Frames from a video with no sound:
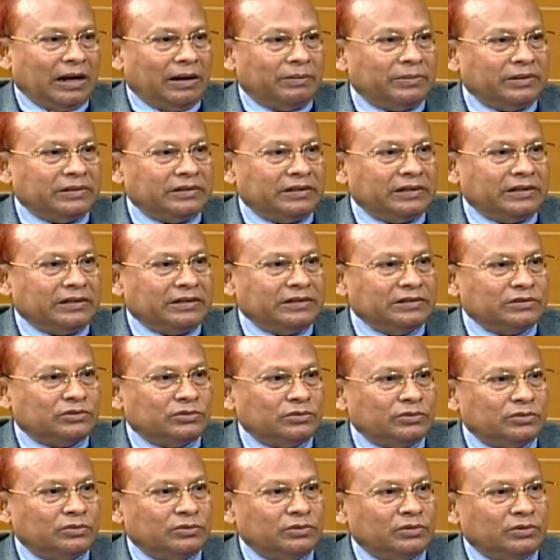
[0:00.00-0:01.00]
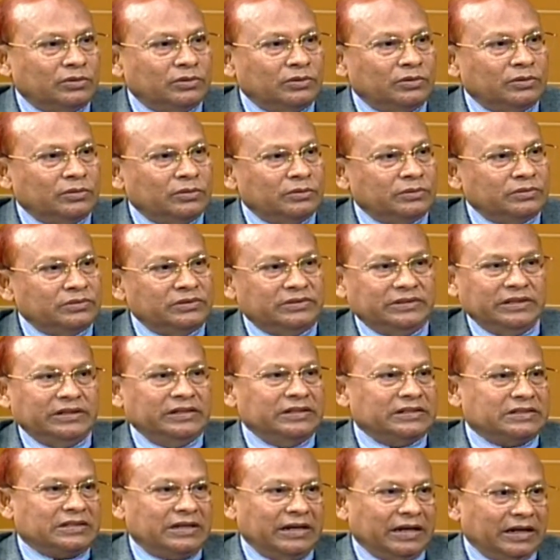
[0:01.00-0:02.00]
আমাদের কিছু
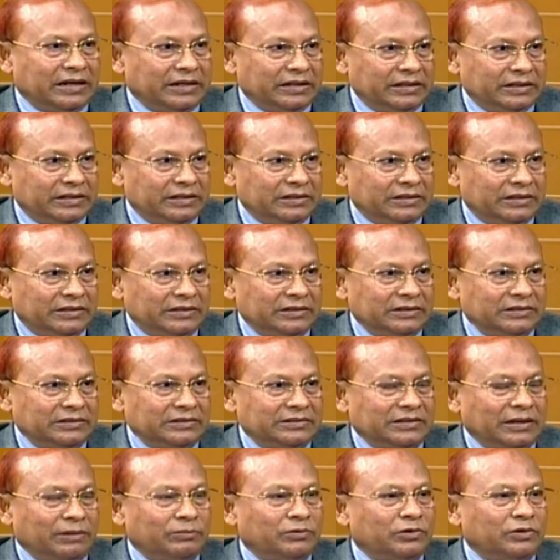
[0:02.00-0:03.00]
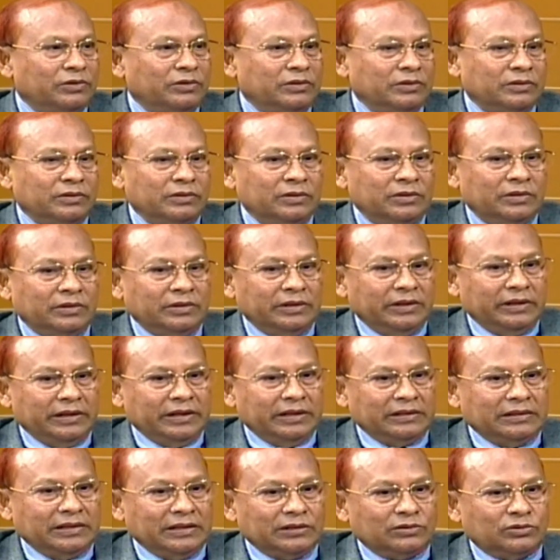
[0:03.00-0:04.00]
জিনিস লাগে যেমন
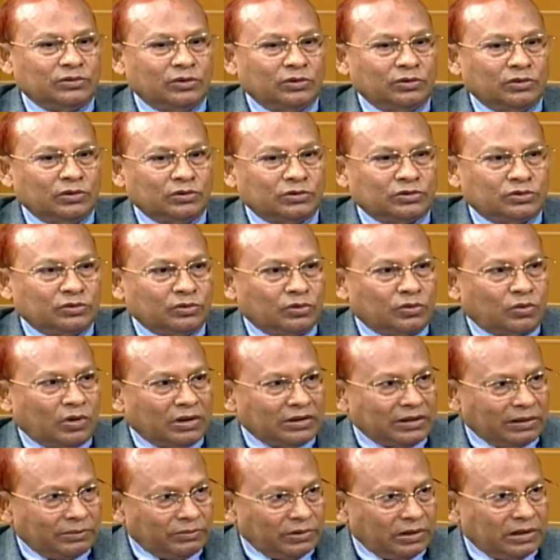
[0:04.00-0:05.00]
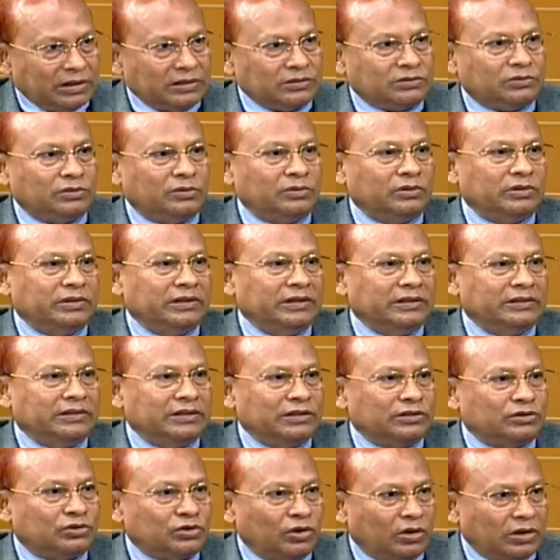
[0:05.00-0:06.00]
এদের জন্য কথা বলার জন্য
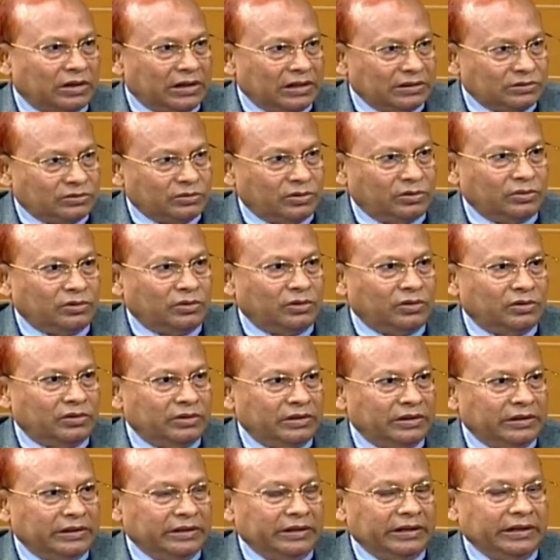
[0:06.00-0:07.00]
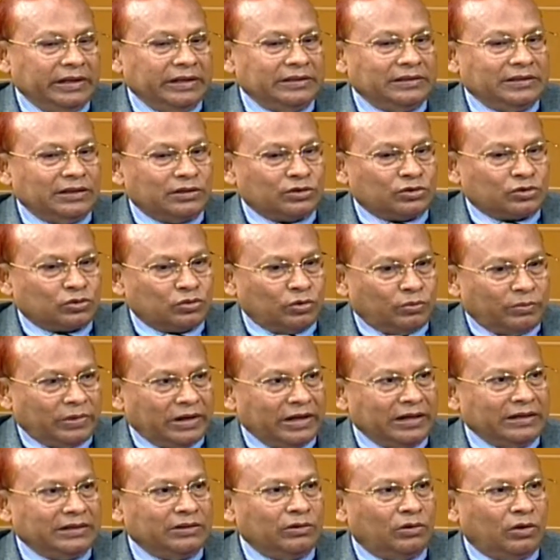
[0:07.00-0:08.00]
এদের চলার জন্য এদের
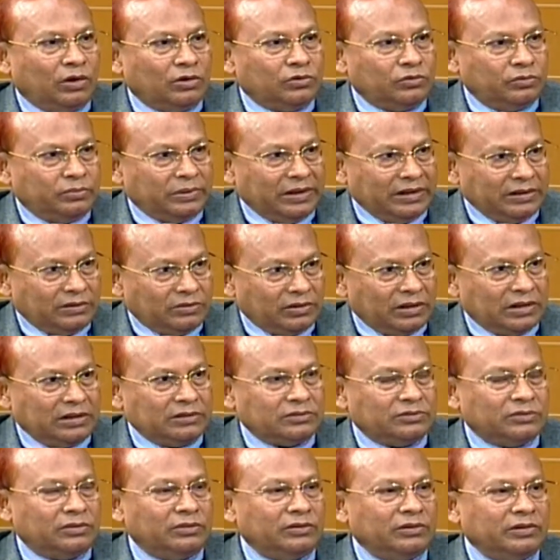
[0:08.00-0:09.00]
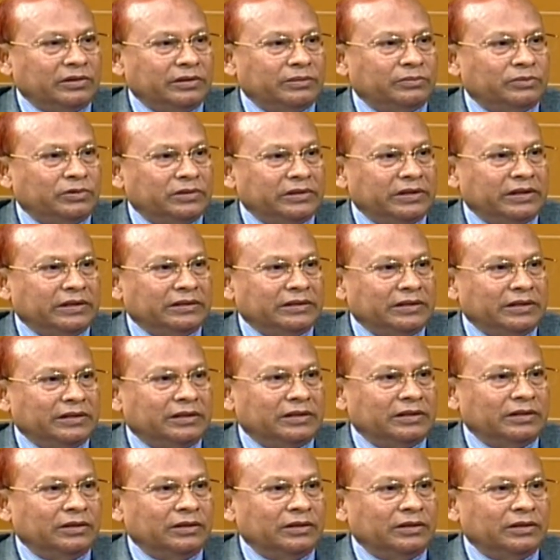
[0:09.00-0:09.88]
সময়কে অকুপাই করার জন্য এবং এদের